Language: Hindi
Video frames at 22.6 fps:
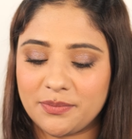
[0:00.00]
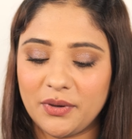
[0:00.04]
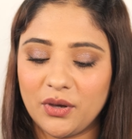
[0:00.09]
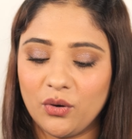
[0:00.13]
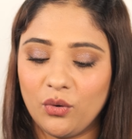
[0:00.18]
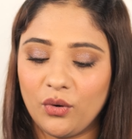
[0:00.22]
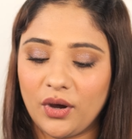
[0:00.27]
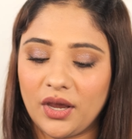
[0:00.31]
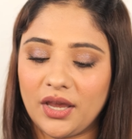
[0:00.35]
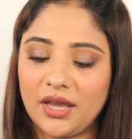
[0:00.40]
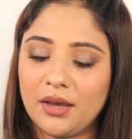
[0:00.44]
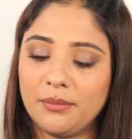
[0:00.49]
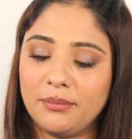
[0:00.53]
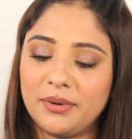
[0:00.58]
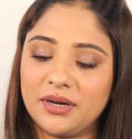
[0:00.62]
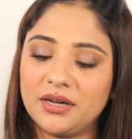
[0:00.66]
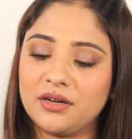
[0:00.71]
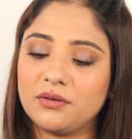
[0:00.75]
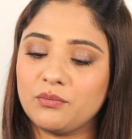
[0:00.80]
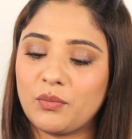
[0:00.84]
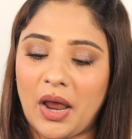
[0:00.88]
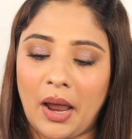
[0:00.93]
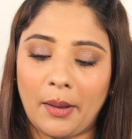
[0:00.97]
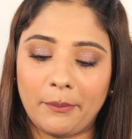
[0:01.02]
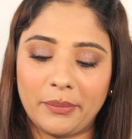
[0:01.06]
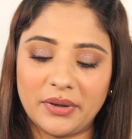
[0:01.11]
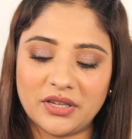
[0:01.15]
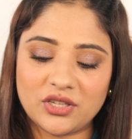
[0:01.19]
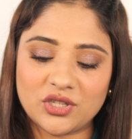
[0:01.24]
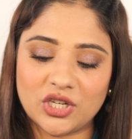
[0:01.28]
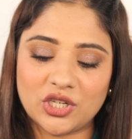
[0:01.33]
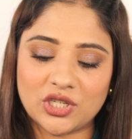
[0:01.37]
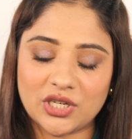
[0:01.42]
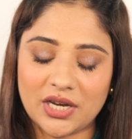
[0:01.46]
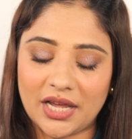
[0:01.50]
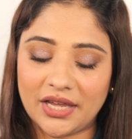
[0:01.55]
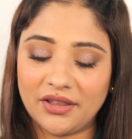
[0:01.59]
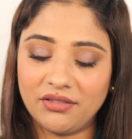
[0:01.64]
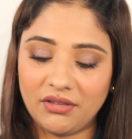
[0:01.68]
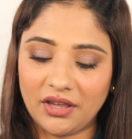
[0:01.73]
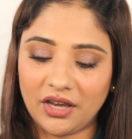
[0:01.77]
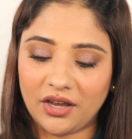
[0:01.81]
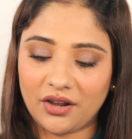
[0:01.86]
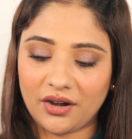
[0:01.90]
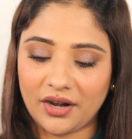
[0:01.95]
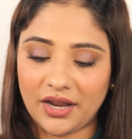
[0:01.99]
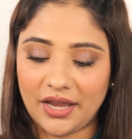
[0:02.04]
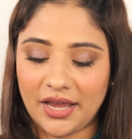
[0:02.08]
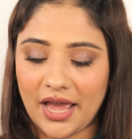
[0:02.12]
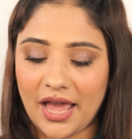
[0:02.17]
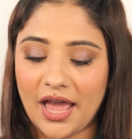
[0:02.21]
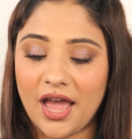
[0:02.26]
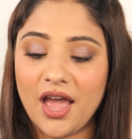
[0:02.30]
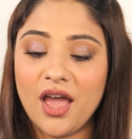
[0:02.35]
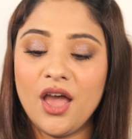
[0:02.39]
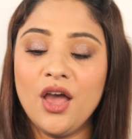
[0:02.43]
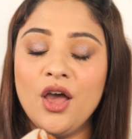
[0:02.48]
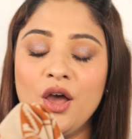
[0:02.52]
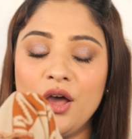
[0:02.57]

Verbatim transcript: भी होगी है बट यहाँ पे स्टिच लाइन दिख रही है